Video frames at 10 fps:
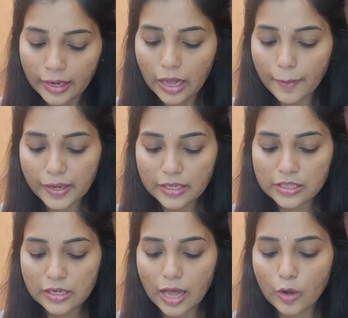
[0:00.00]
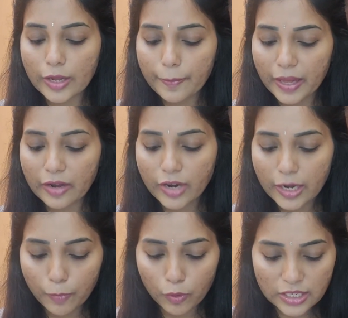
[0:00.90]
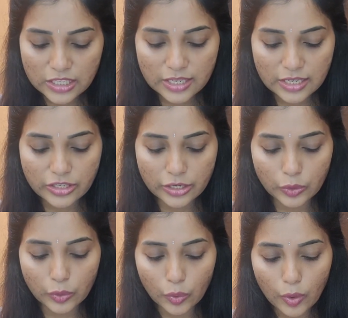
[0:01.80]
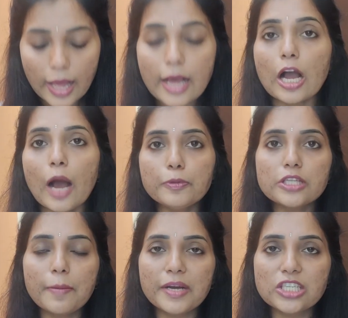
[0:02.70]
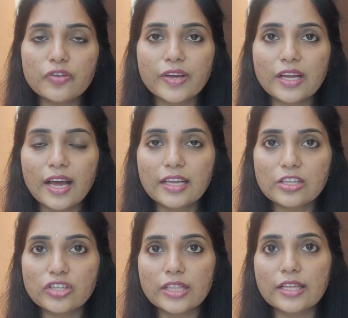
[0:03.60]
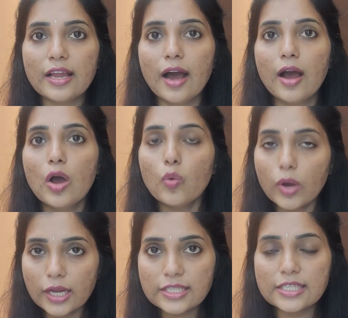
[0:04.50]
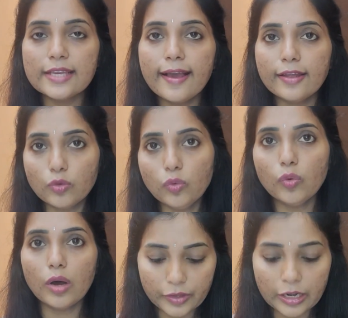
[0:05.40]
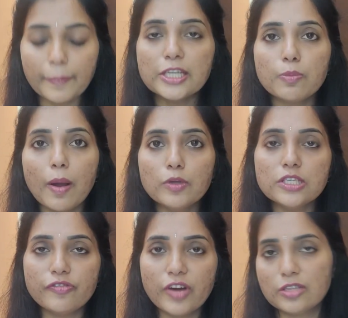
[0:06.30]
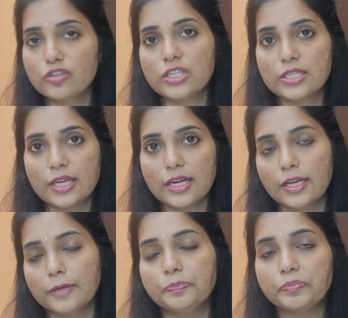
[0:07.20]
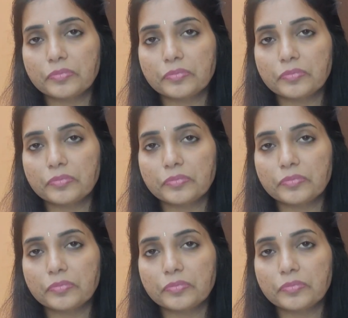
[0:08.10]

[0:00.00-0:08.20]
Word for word: అనకాపల్లి జిల్లాలోని పరవాడ పోలీస్ స్టేషన్ కు కాపు సామాజిక వర్గానికి చెందిన ఒక సిఐను రమేష్ బాబు సిఫారసు చేశారంట